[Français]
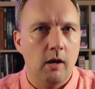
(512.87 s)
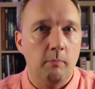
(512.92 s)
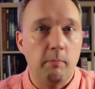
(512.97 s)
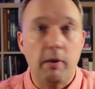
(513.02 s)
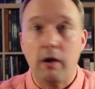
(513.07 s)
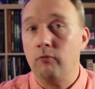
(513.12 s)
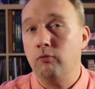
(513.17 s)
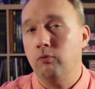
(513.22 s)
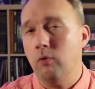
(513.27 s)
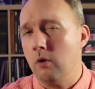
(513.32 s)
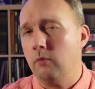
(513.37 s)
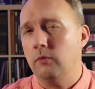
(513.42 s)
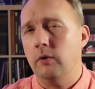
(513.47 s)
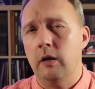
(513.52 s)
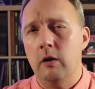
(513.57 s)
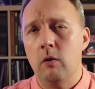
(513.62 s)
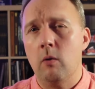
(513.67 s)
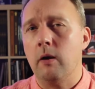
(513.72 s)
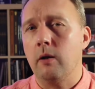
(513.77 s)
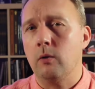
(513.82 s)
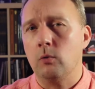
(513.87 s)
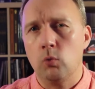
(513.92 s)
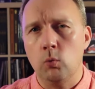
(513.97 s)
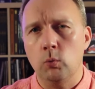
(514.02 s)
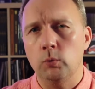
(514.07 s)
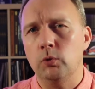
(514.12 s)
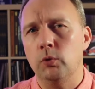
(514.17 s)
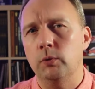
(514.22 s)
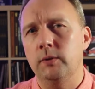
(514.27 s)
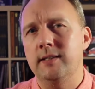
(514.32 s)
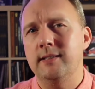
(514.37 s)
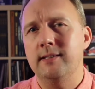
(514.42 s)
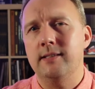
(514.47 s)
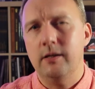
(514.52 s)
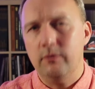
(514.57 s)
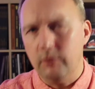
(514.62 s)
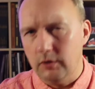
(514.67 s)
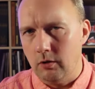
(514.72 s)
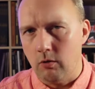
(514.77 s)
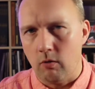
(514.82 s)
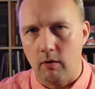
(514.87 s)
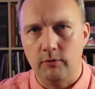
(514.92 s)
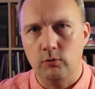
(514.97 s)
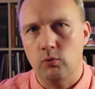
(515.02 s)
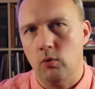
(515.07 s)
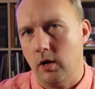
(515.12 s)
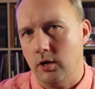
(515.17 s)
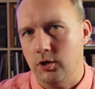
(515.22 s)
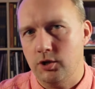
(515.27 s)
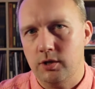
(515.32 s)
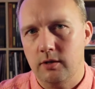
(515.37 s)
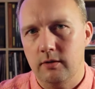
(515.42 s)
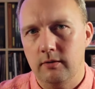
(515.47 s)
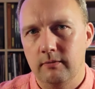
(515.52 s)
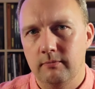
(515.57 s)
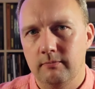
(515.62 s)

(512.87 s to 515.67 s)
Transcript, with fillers: parfois en allant à l'encontre des avis de leur entourage.